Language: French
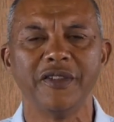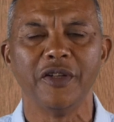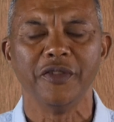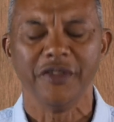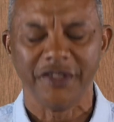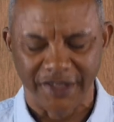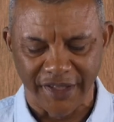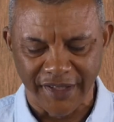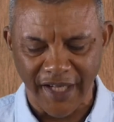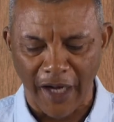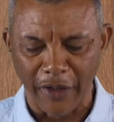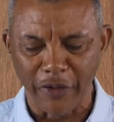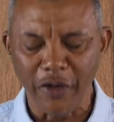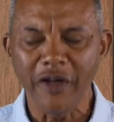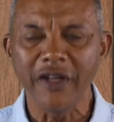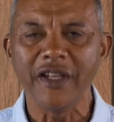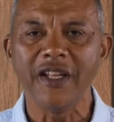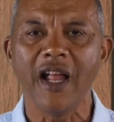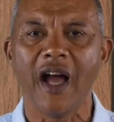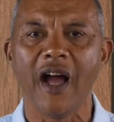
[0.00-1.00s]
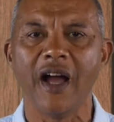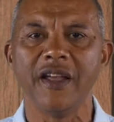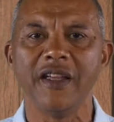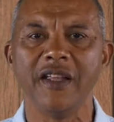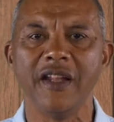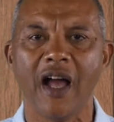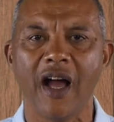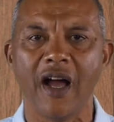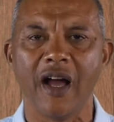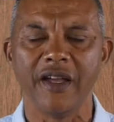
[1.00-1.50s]
dans le synagogue, il a,
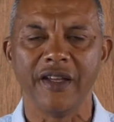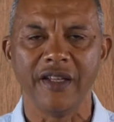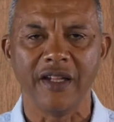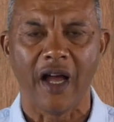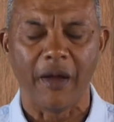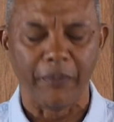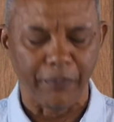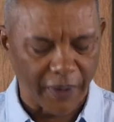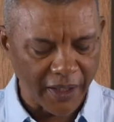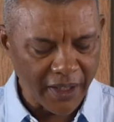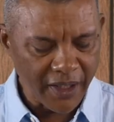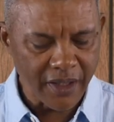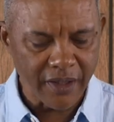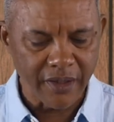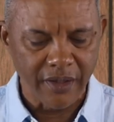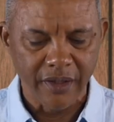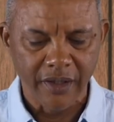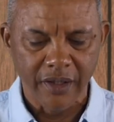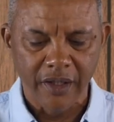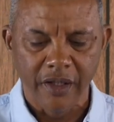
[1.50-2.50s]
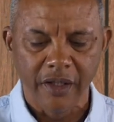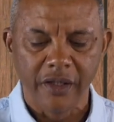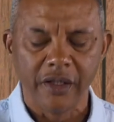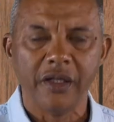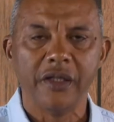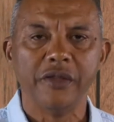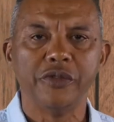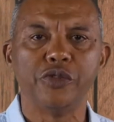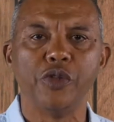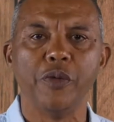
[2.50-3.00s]
il a, il a pris
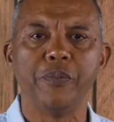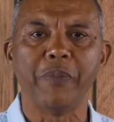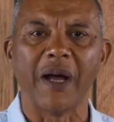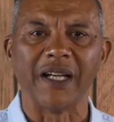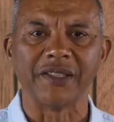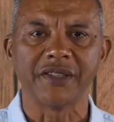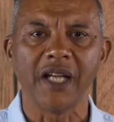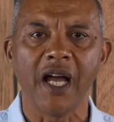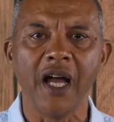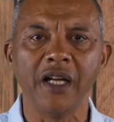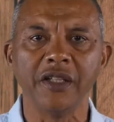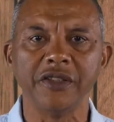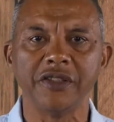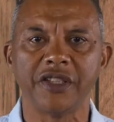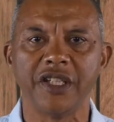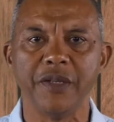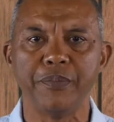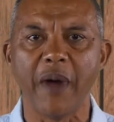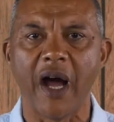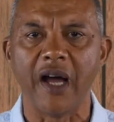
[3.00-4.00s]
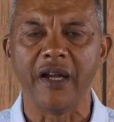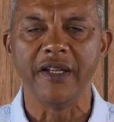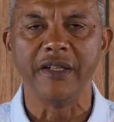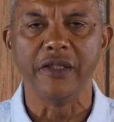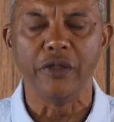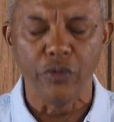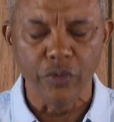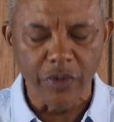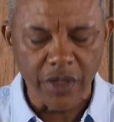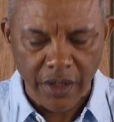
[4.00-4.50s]
ce passage qui parlait
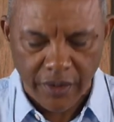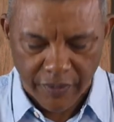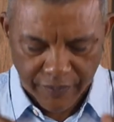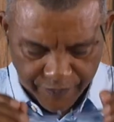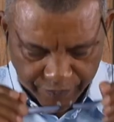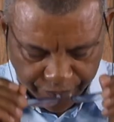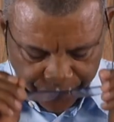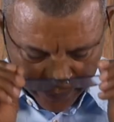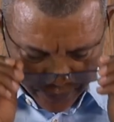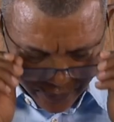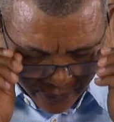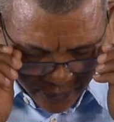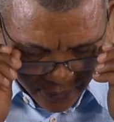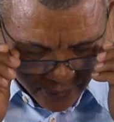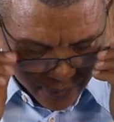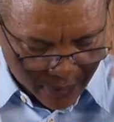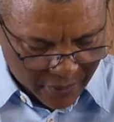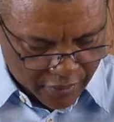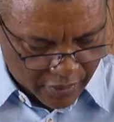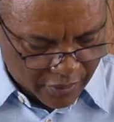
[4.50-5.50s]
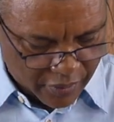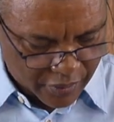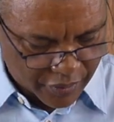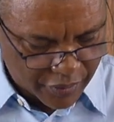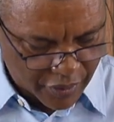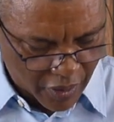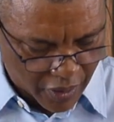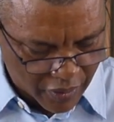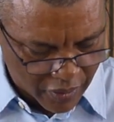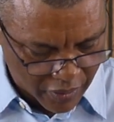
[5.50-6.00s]
de lui
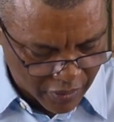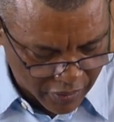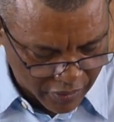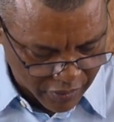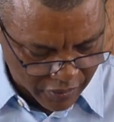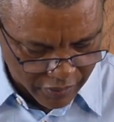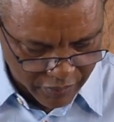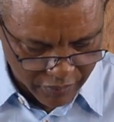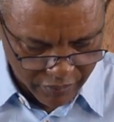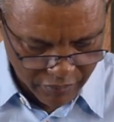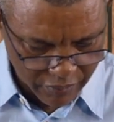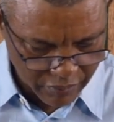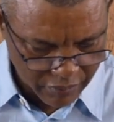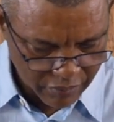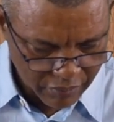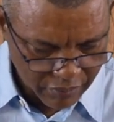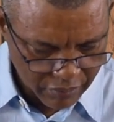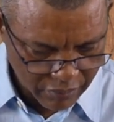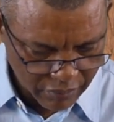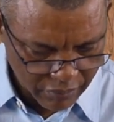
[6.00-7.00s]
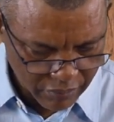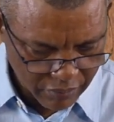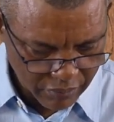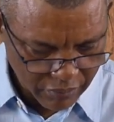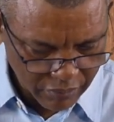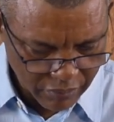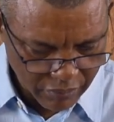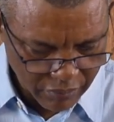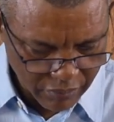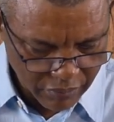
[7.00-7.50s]
dans
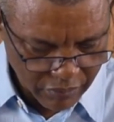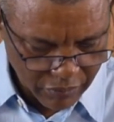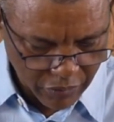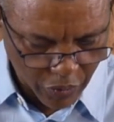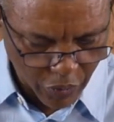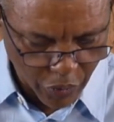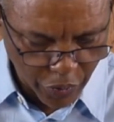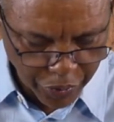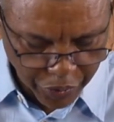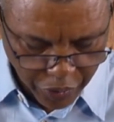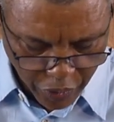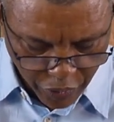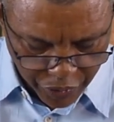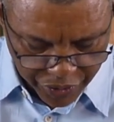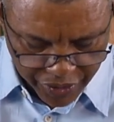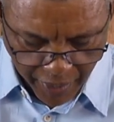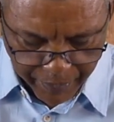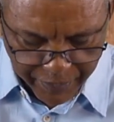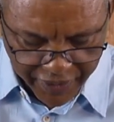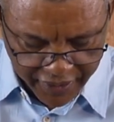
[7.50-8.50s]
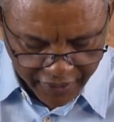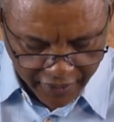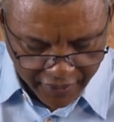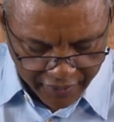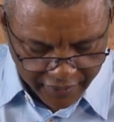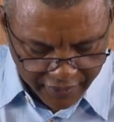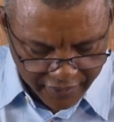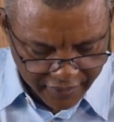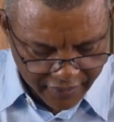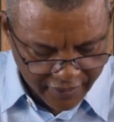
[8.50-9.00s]
Luc, le chapitre
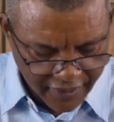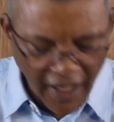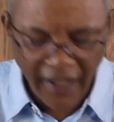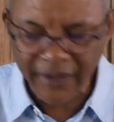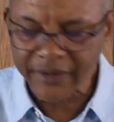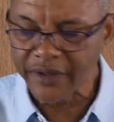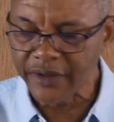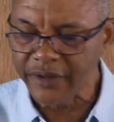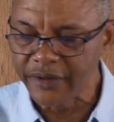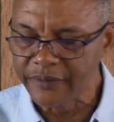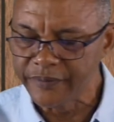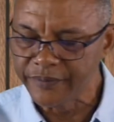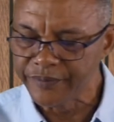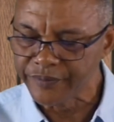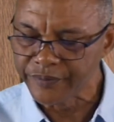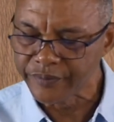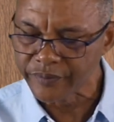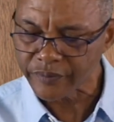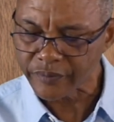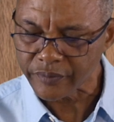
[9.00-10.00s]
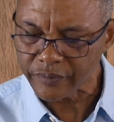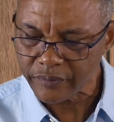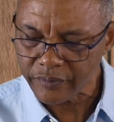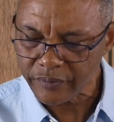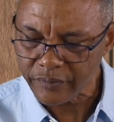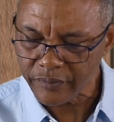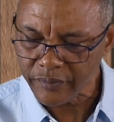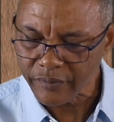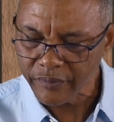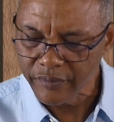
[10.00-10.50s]
4.
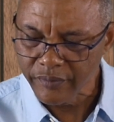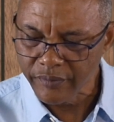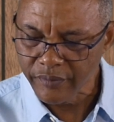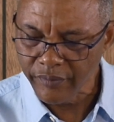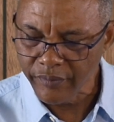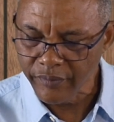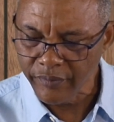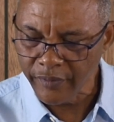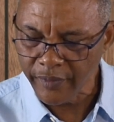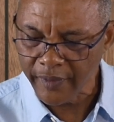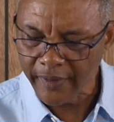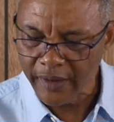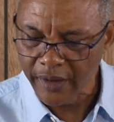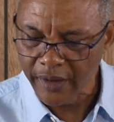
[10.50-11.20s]
Hmm.